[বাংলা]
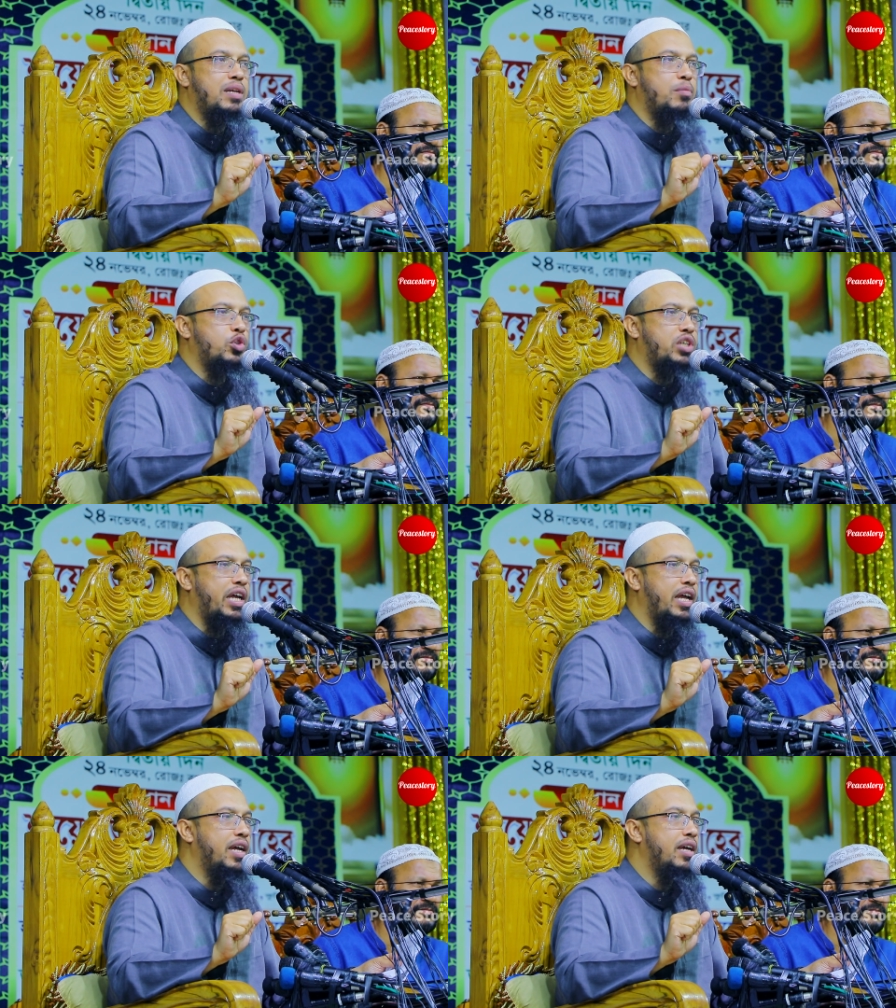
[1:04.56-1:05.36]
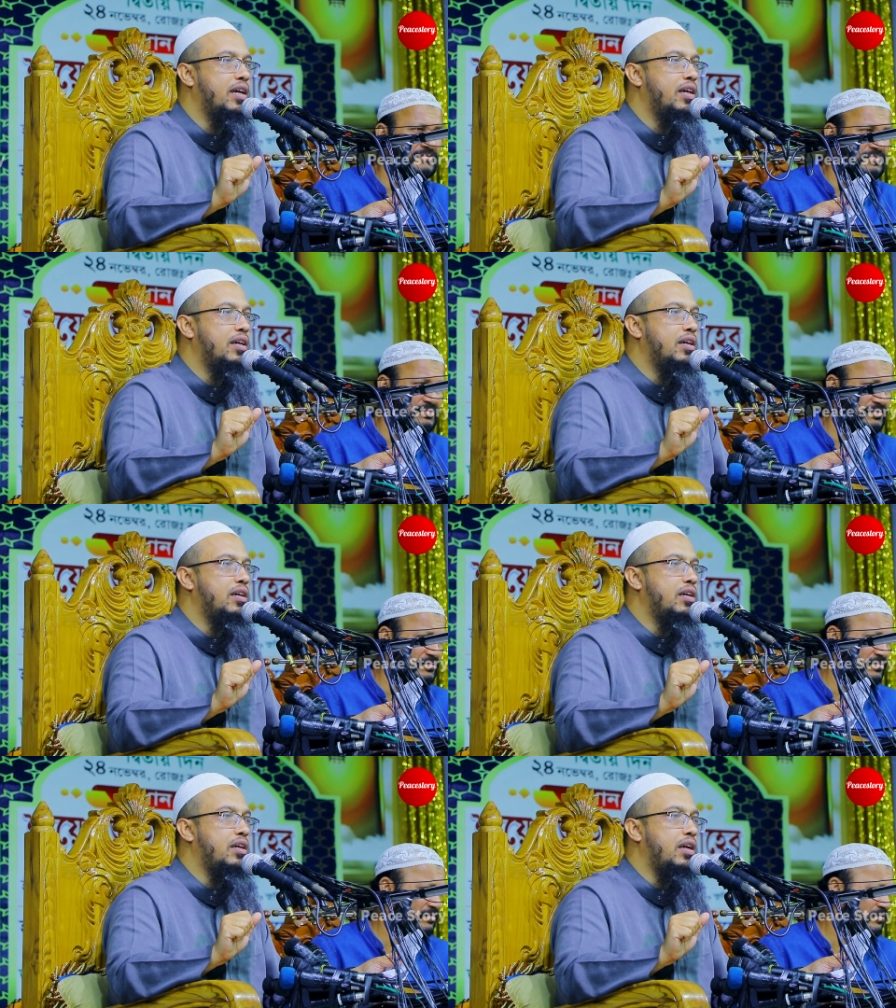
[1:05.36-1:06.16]
মাঠে বসে
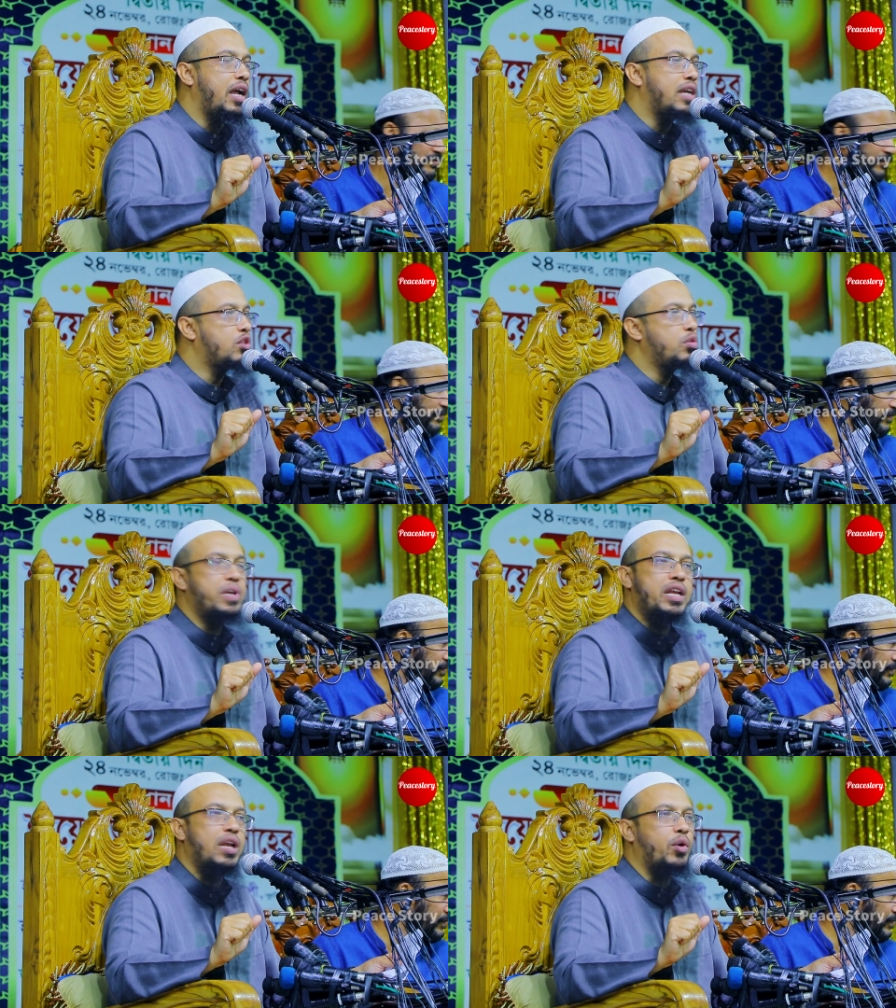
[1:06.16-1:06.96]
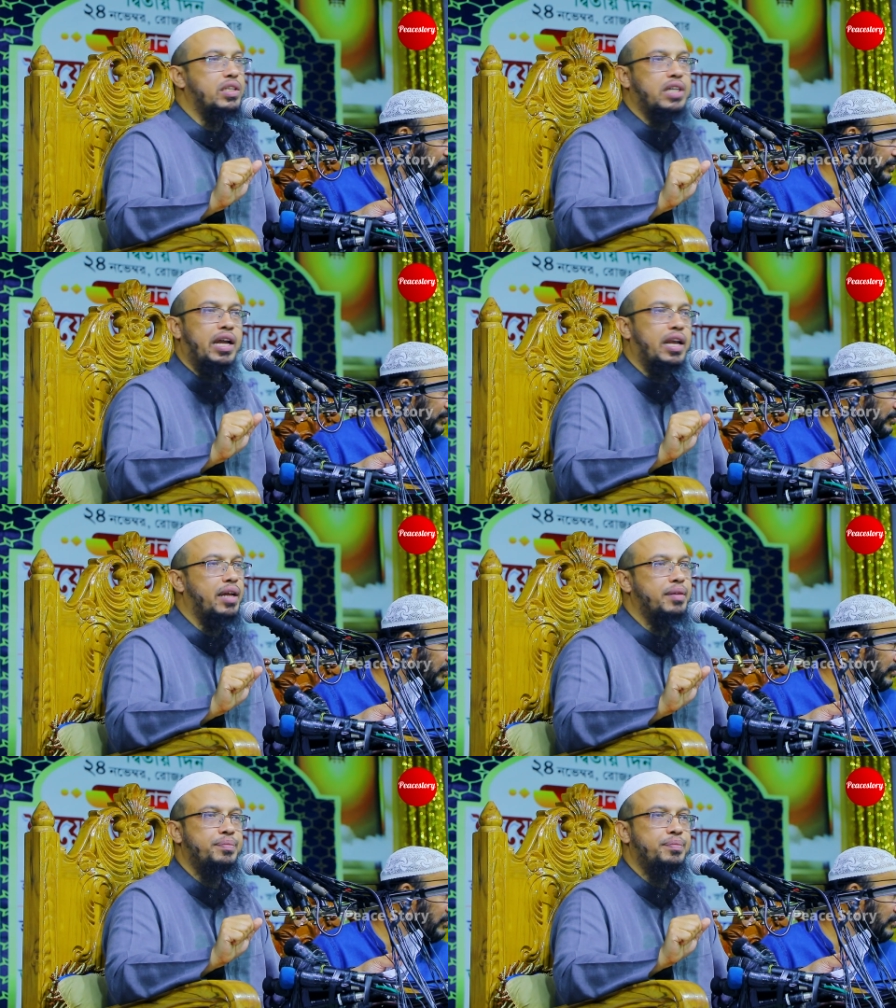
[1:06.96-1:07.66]
এটা তো মেনে নেওয়া যায় না